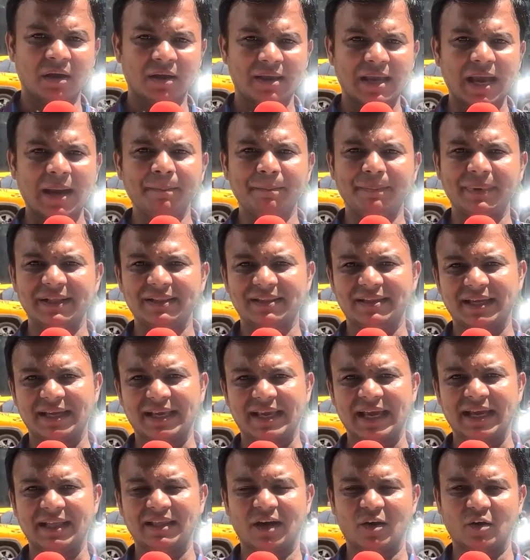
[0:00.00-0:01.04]
ক্যাম্পেইন
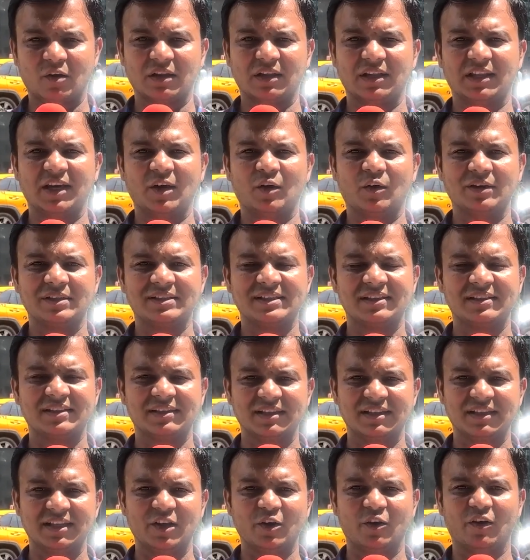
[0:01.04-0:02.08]
থেকে ধারণা দেওয়া হয়েছে
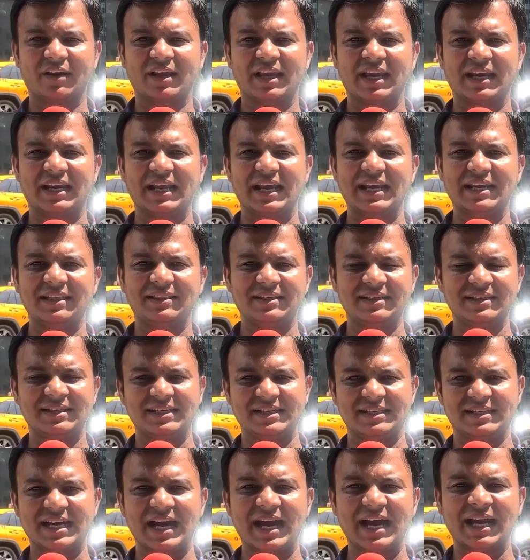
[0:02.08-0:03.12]
তিনি নিউ ইয়র্কের এই তিনটি
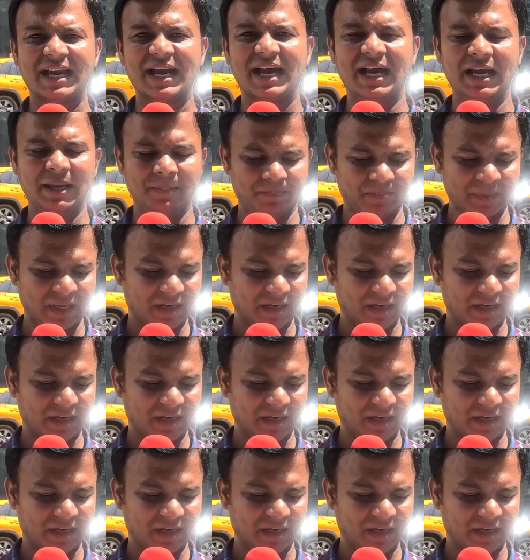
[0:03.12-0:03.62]
জায়গায়